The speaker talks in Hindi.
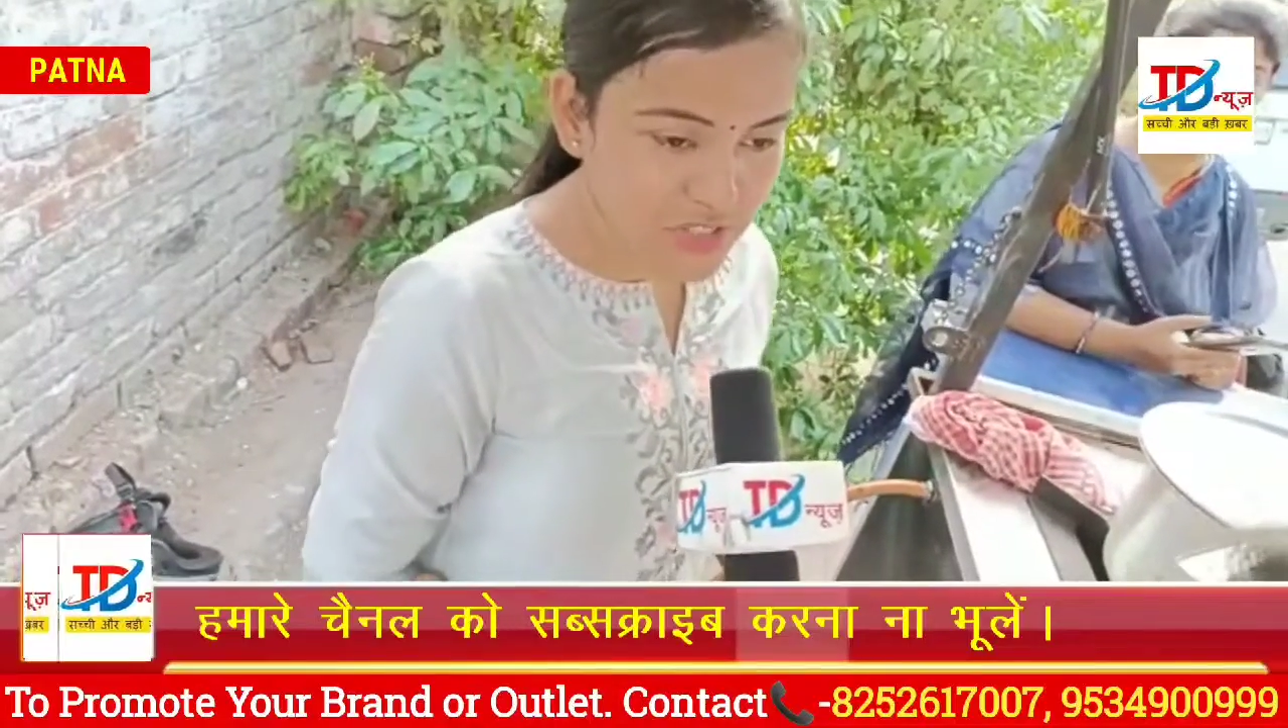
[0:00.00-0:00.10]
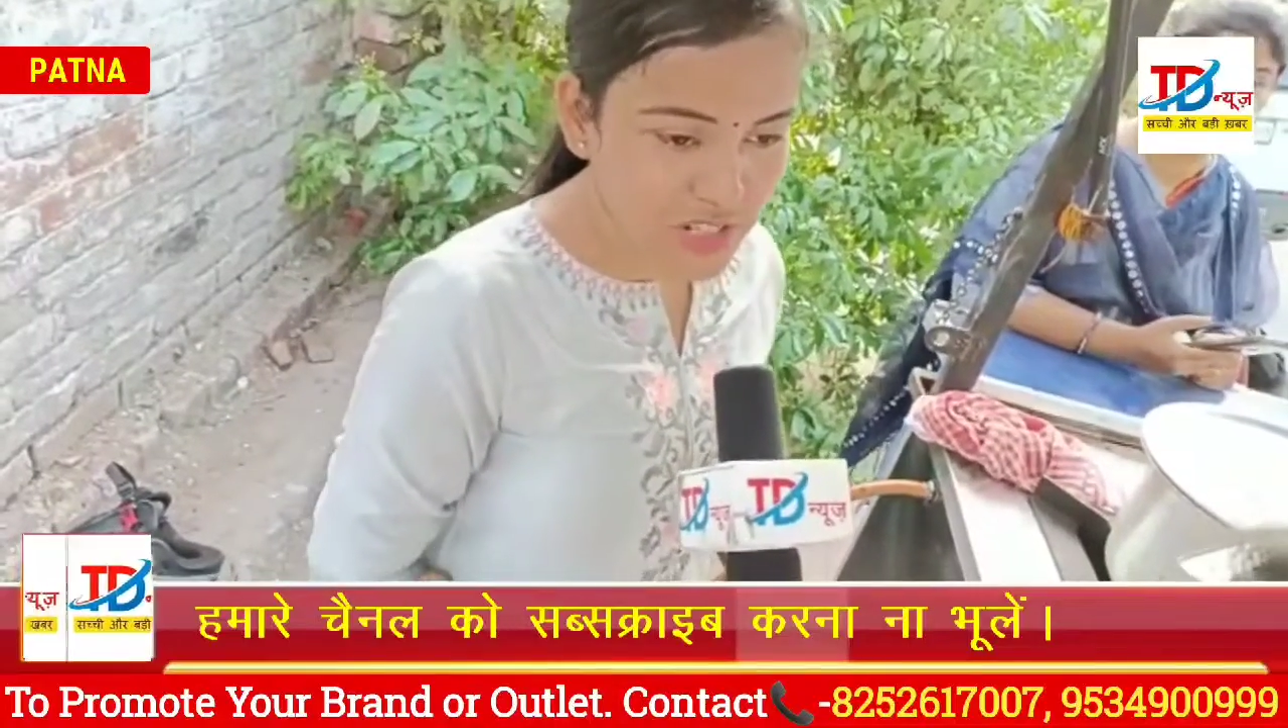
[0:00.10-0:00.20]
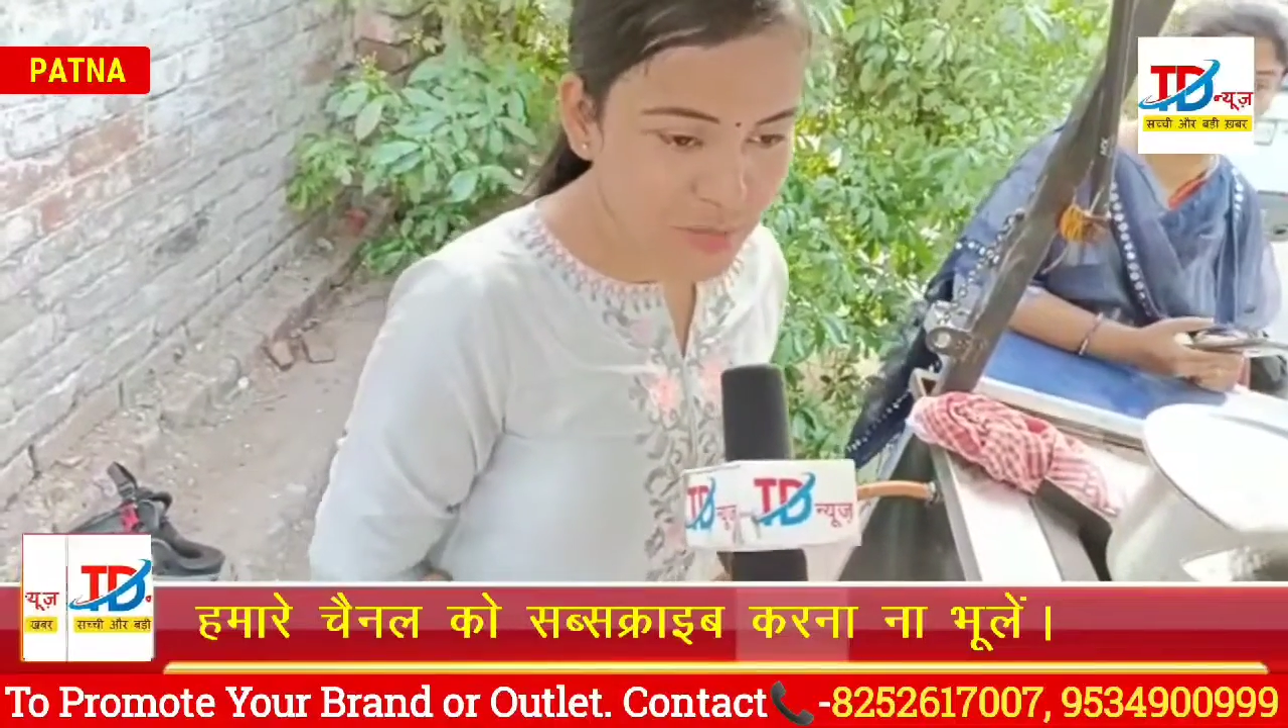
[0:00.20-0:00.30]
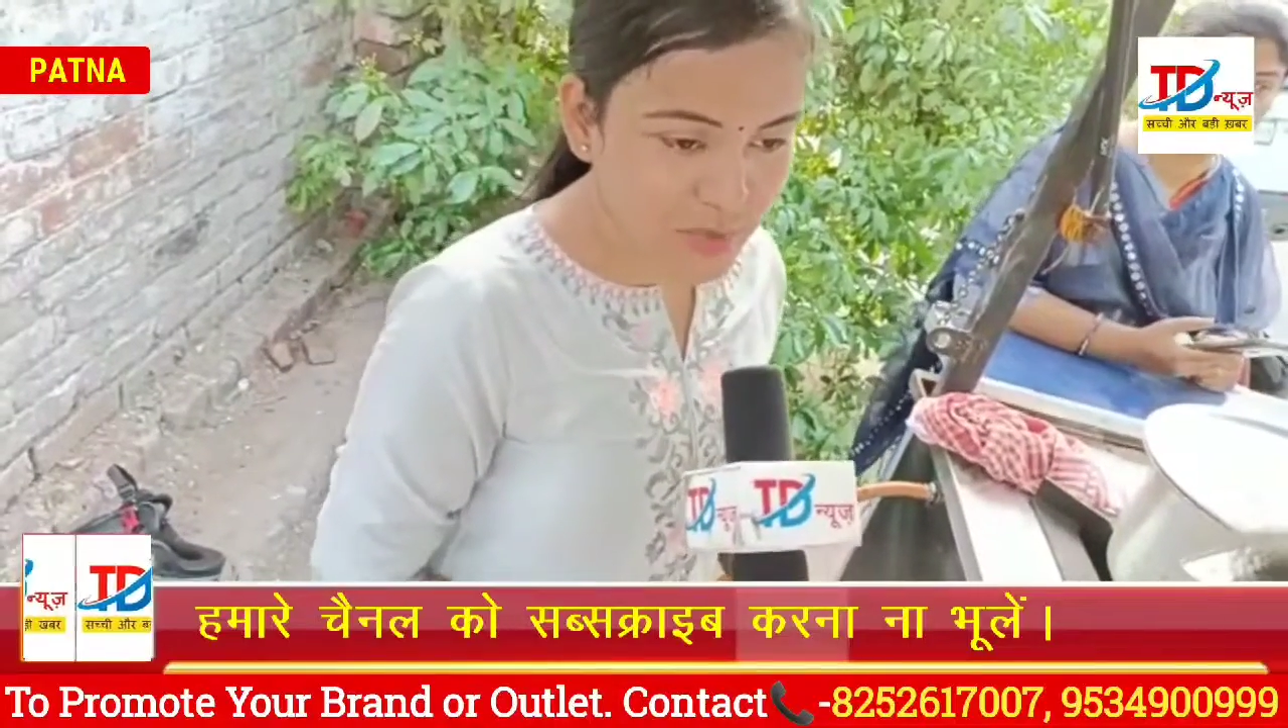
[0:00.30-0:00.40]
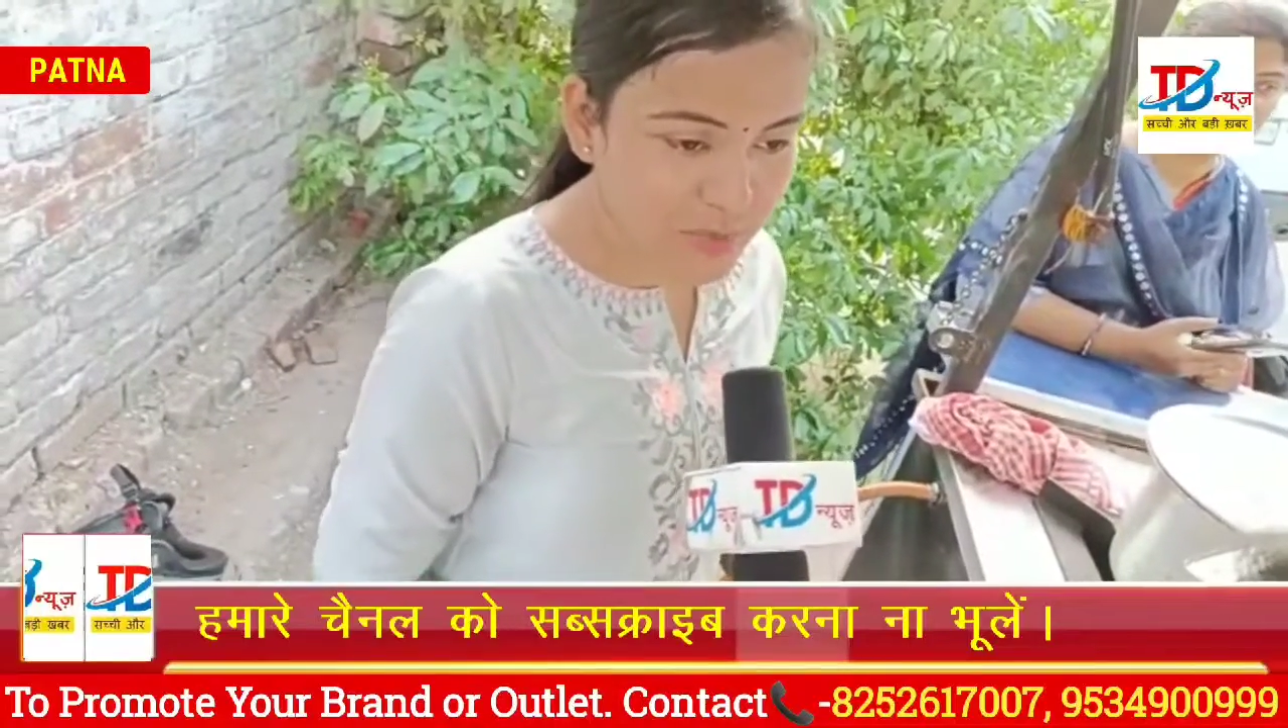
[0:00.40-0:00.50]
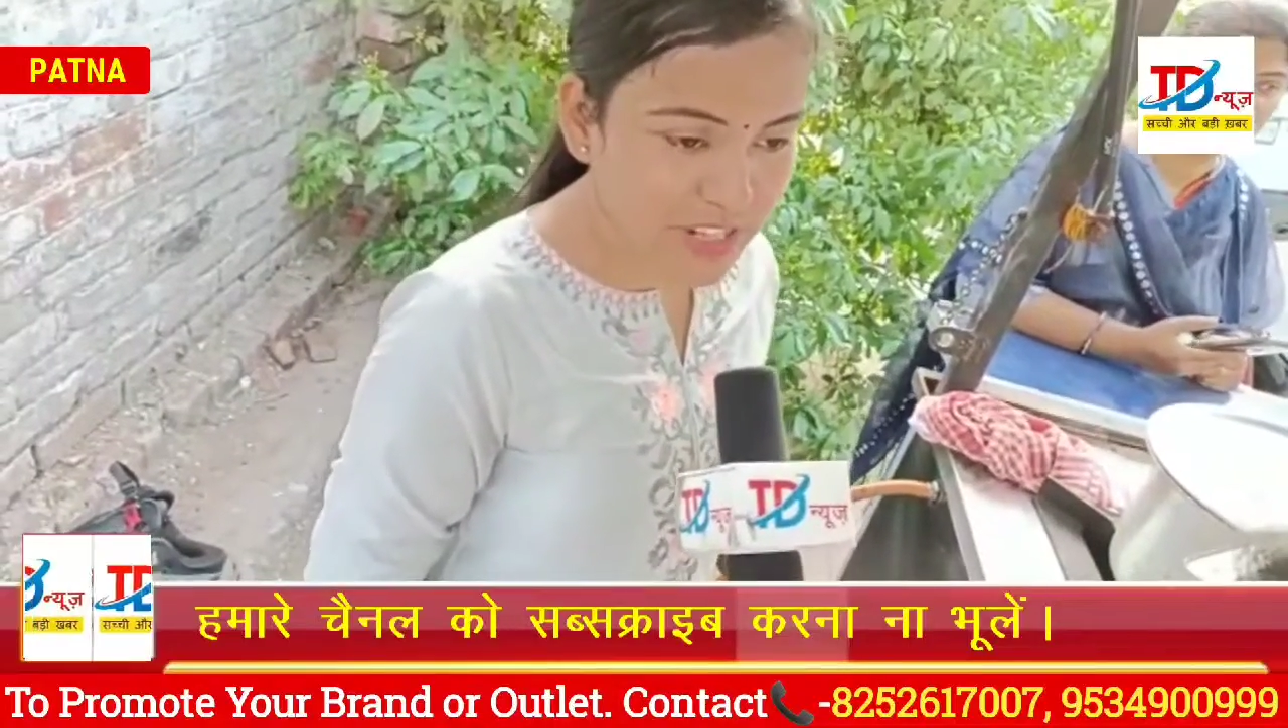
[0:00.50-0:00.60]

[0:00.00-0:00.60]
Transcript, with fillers: आज छुट्टी पे